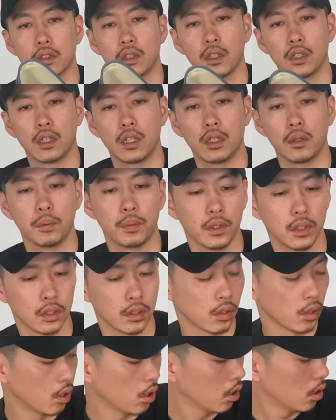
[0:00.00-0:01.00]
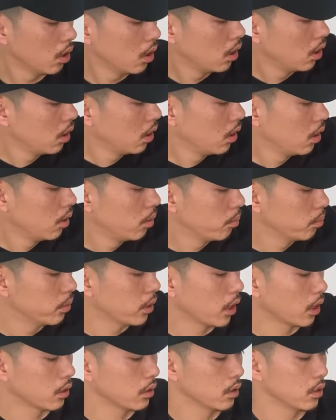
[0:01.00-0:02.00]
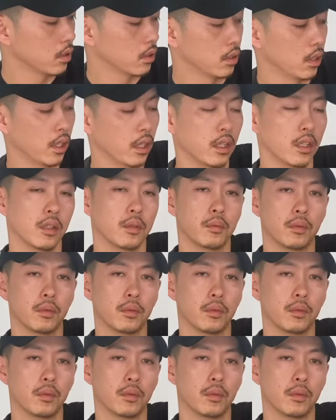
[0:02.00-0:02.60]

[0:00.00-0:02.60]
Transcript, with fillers: これネイビーとブラックですね。